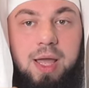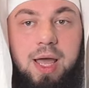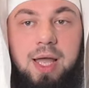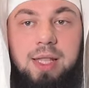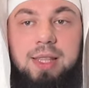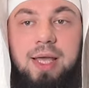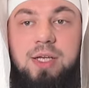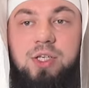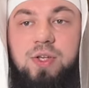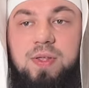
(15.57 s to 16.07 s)
а
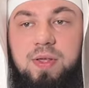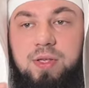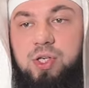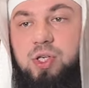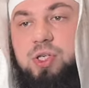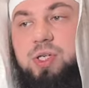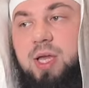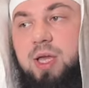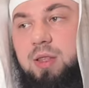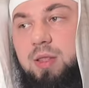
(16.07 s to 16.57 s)
также
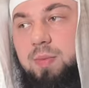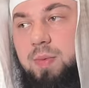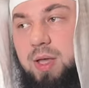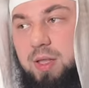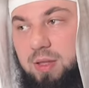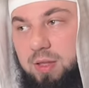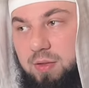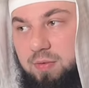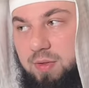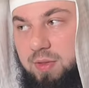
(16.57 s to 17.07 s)
защищает тебя
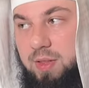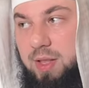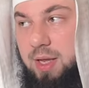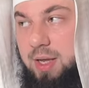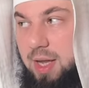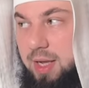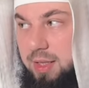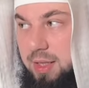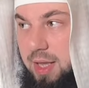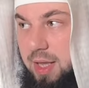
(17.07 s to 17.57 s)
от этого зла,
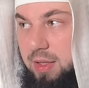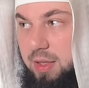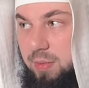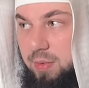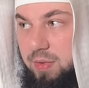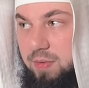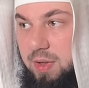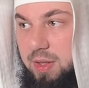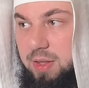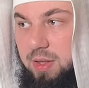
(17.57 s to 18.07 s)
как на этом
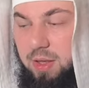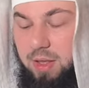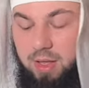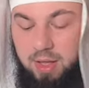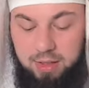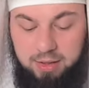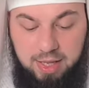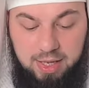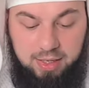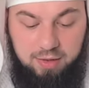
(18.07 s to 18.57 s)
свете,
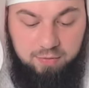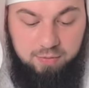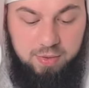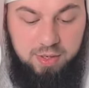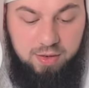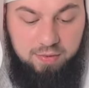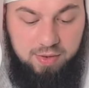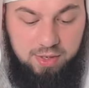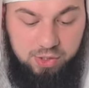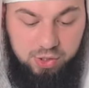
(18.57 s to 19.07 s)
так и в
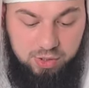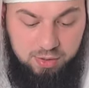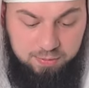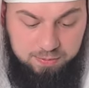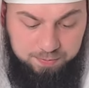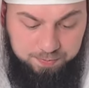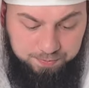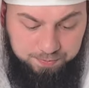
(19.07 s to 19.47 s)
мире вечном.